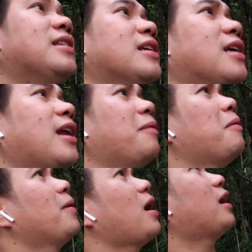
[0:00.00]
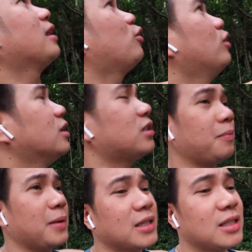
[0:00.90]
And sana naman pag akyat ko,
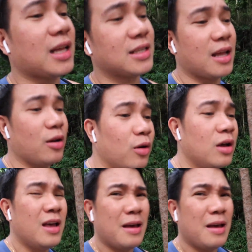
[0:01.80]
nasa, pag nasa taas na ako,